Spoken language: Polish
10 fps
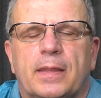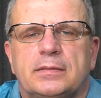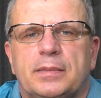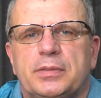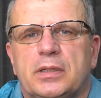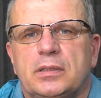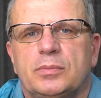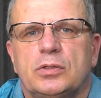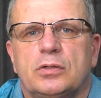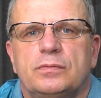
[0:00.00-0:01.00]
Zapytanie
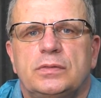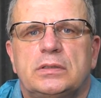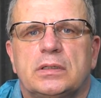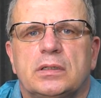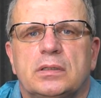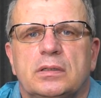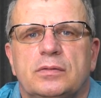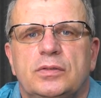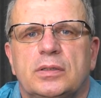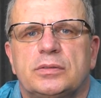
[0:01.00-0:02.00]
mojego widza.
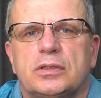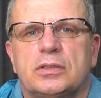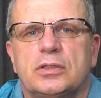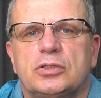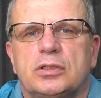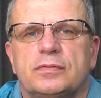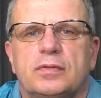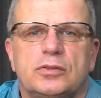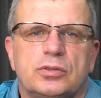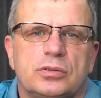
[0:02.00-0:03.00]
Witam serdecznie. W
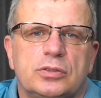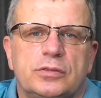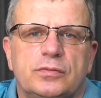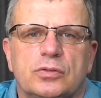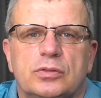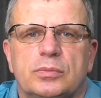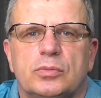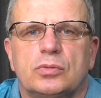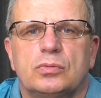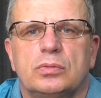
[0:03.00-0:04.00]
2009
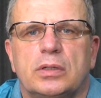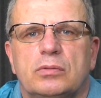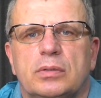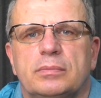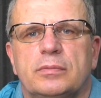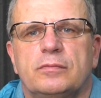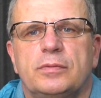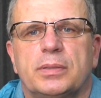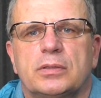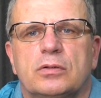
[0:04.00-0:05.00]
roku uległem
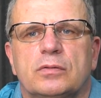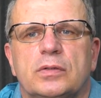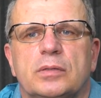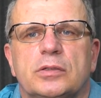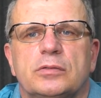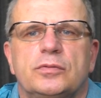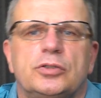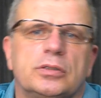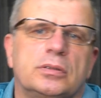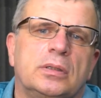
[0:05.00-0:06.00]
wypadkowi, a
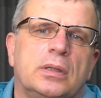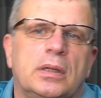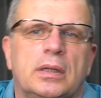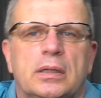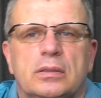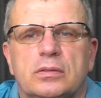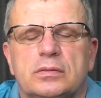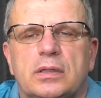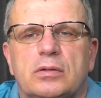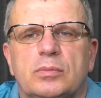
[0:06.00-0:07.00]
mianowicie
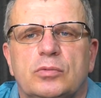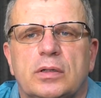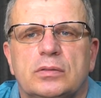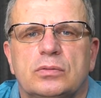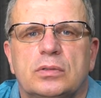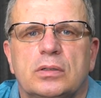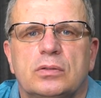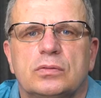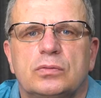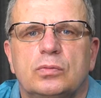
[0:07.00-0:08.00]
Doznałem urazu
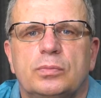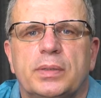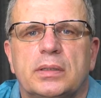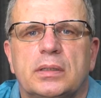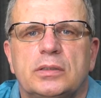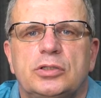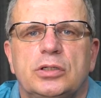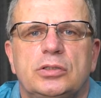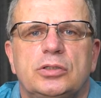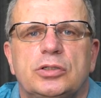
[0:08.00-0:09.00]
kręgosłupa, na
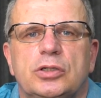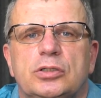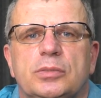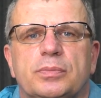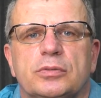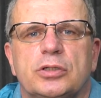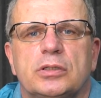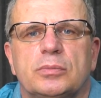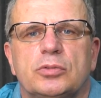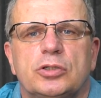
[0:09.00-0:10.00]
dzień dzisiejszy
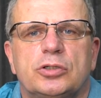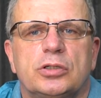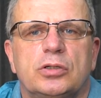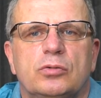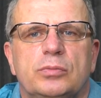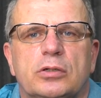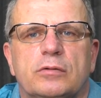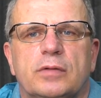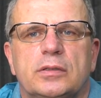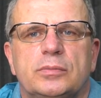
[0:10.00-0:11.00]
posiadam orzeczenie o
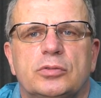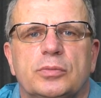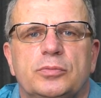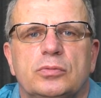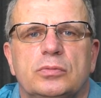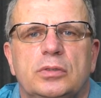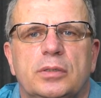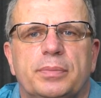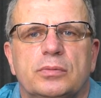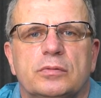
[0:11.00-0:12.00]
umiarkowanym stopniu
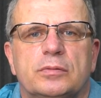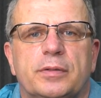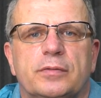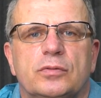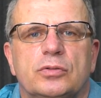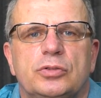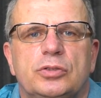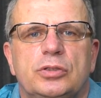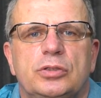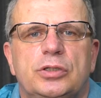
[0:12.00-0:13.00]

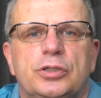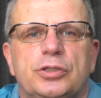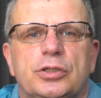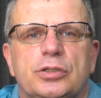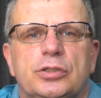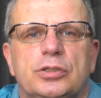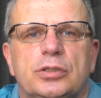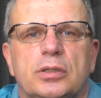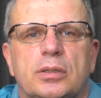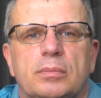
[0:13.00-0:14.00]
niepełnosprawności
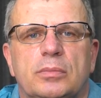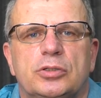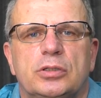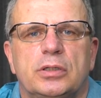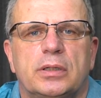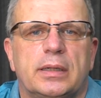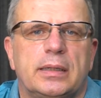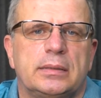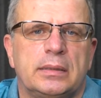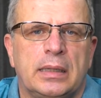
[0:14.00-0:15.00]
10 myślnik
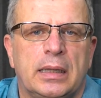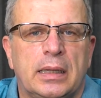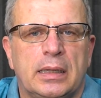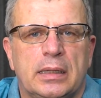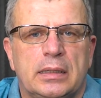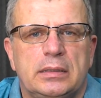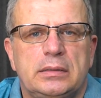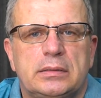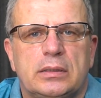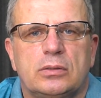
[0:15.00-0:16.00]
N i
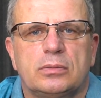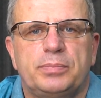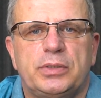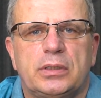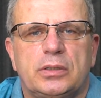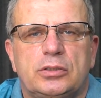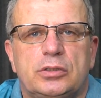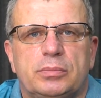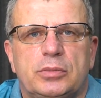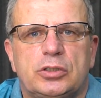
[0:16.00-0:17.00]

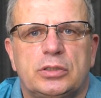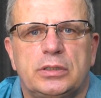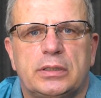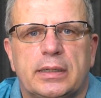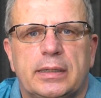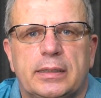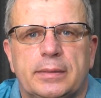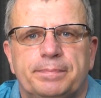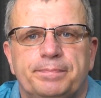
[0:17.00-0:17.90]
05 myślnik R.